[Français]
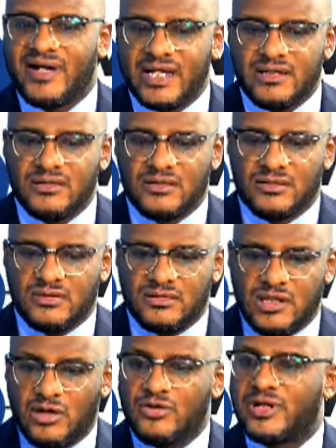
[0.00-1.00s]
travail
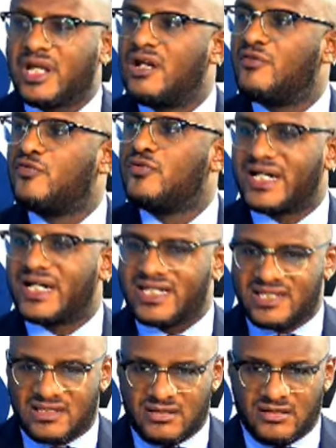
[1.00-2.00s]
dans lequel
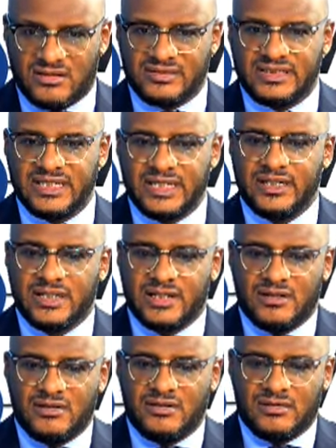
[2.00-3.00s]
vous ressentez
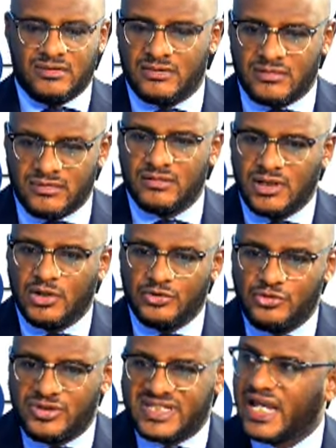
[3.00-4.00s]
euh,
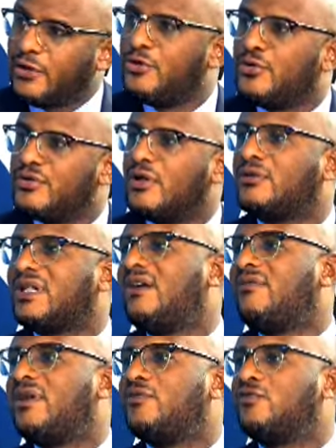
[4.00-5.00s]
du sérieux
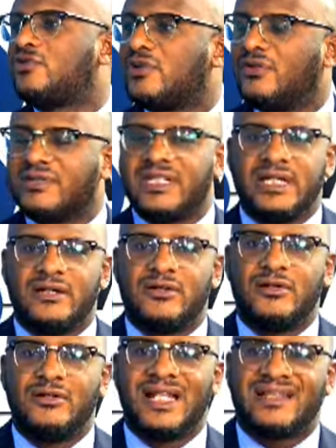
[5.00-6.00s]
dans le travail, vous
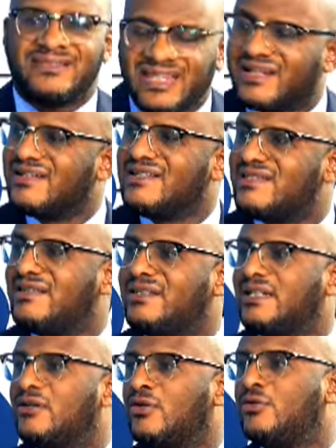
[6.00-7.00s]
sentez euh, la
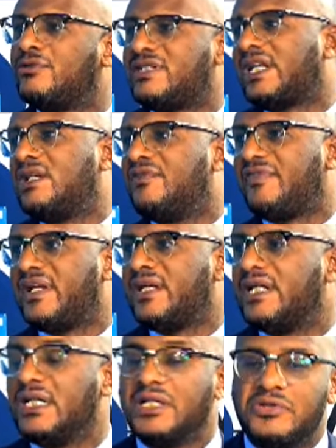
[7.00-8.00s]
technicité dans ce qu'il
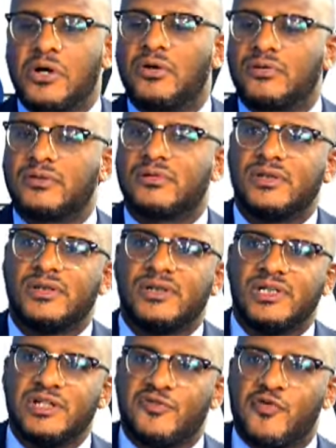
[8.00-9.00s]
fait. Donc,
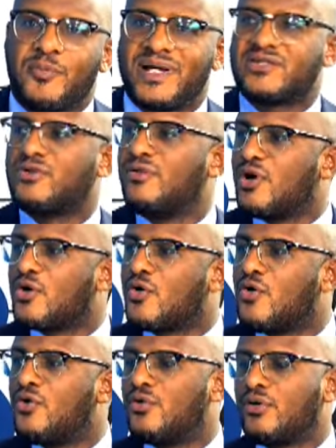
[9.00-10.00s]
il ne faut pas
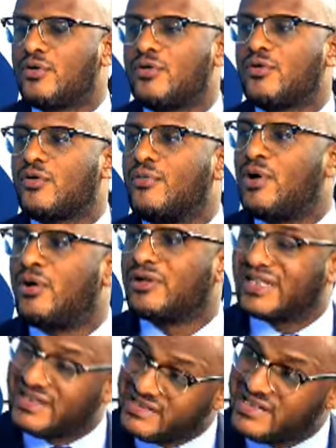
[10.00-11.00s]
seulement
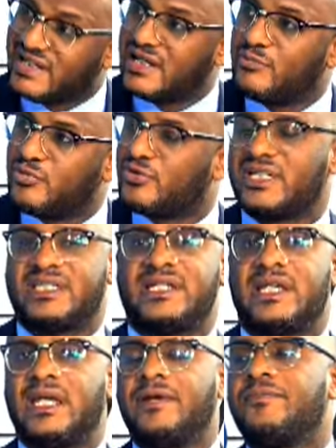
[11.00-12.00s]
comment critiquer pour
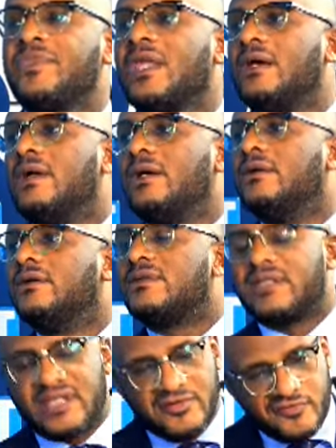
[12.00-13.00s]
critiquer. C'est un faux
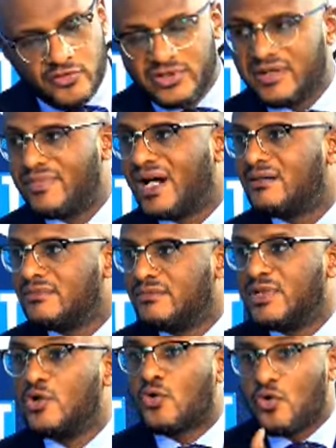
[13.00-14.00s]
débat. C'est un faux
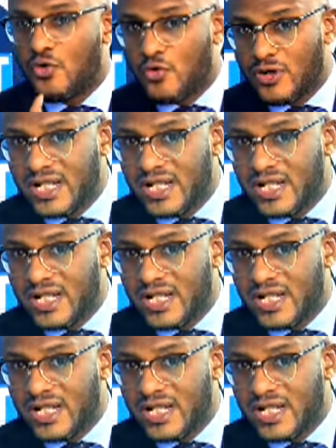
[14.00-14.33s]
débat. Mais le